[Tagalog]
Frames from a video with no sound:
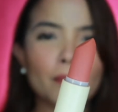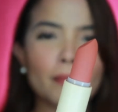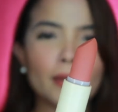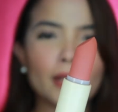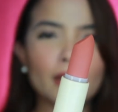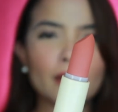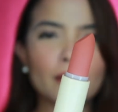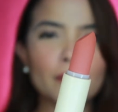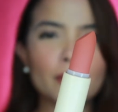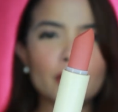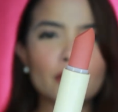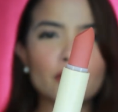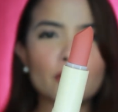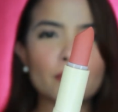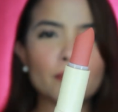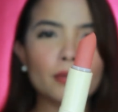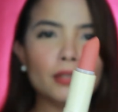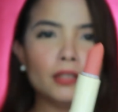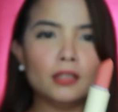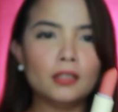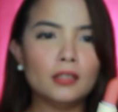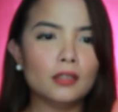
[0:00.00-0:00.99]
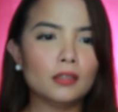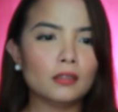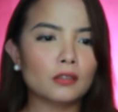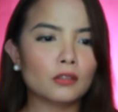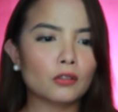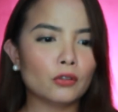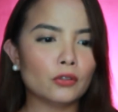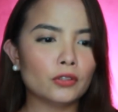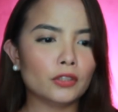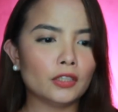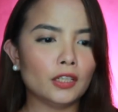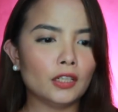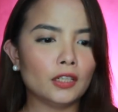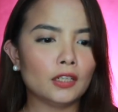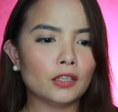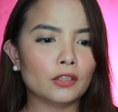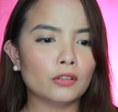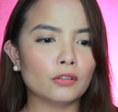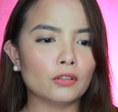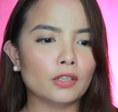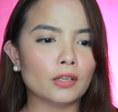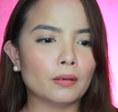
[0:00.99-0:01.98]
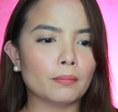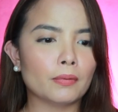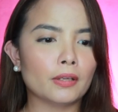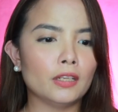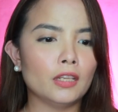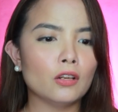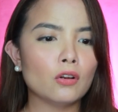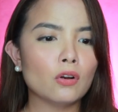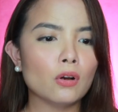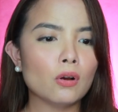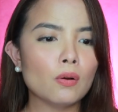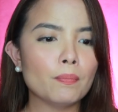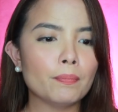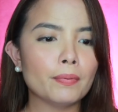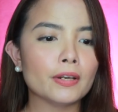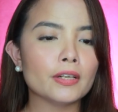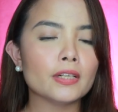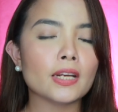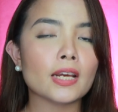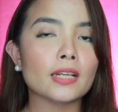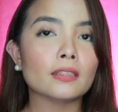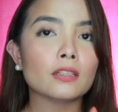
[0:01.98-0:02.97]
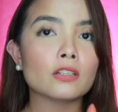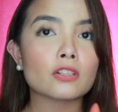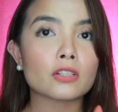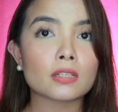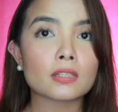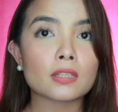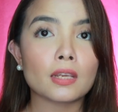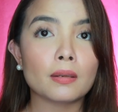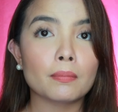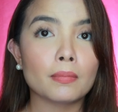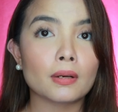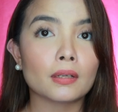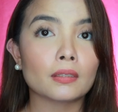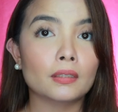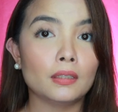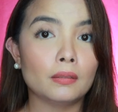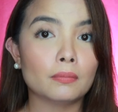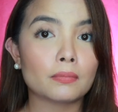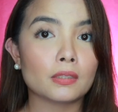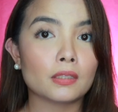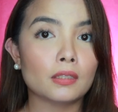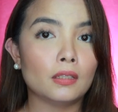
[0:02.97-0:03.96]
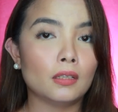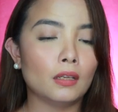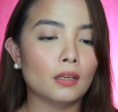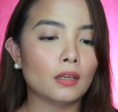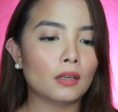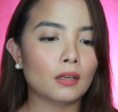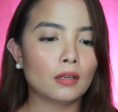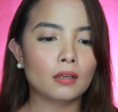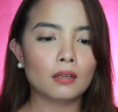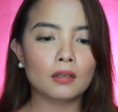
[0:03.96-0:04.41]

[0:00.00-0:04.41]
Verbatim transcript: Parang medyo maliit. Konti lang yung laman. Iko-compare natin siya sa ibang lipstick.